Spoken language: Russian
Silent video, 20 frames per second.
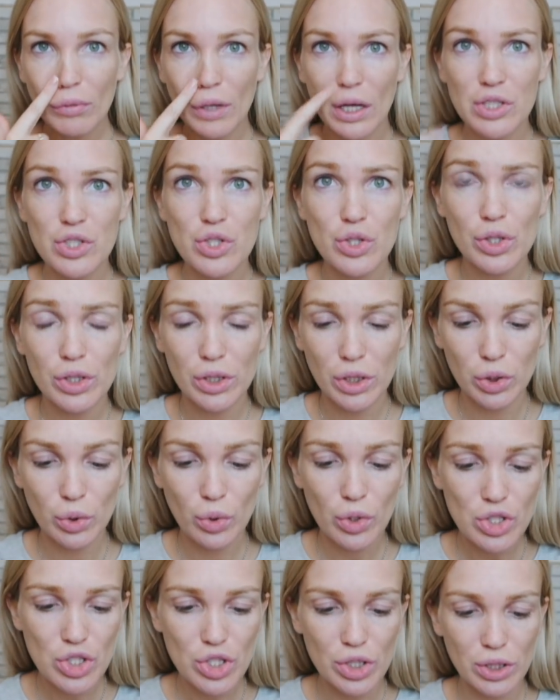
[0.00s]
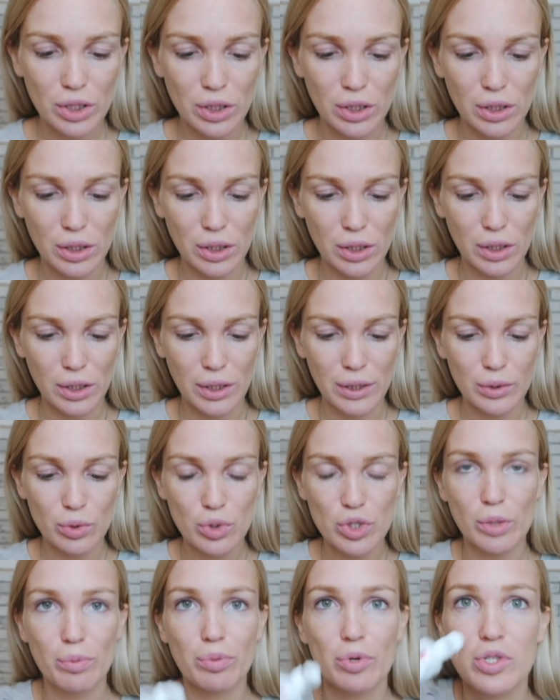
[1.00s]
От черных точек э,
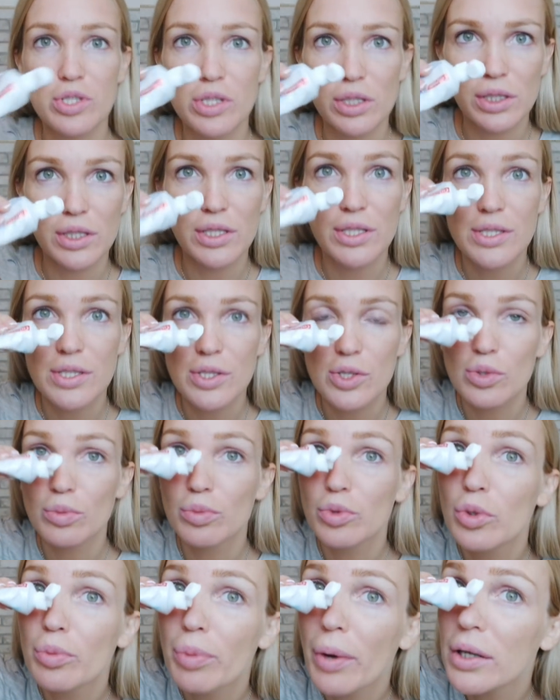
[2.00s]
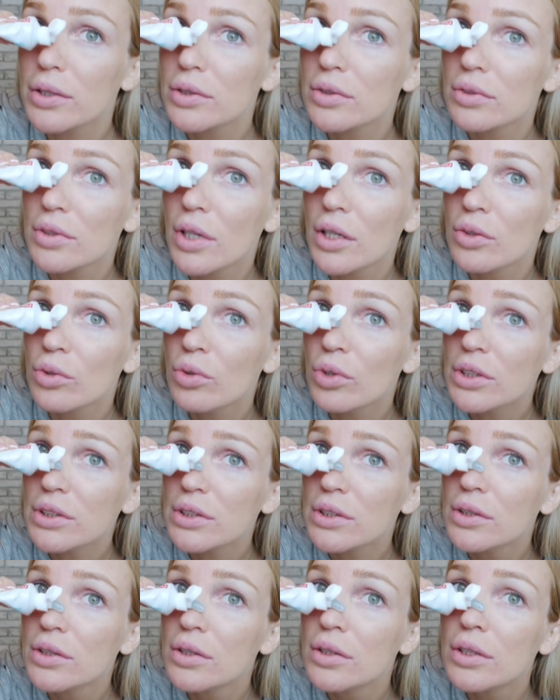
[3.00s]
нужно просто нанести зубную пасту на
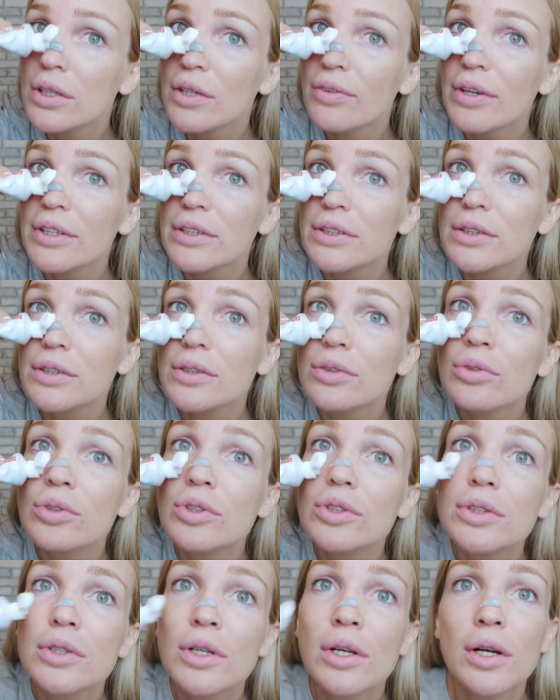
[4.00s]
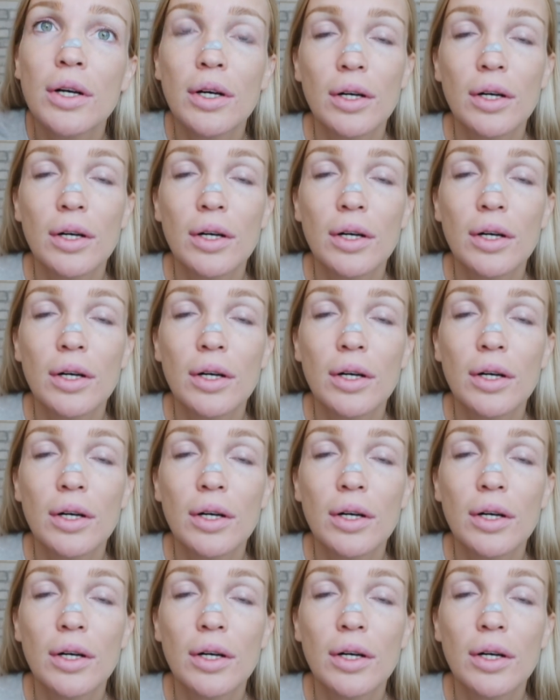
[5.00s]
нос. Давайте нос.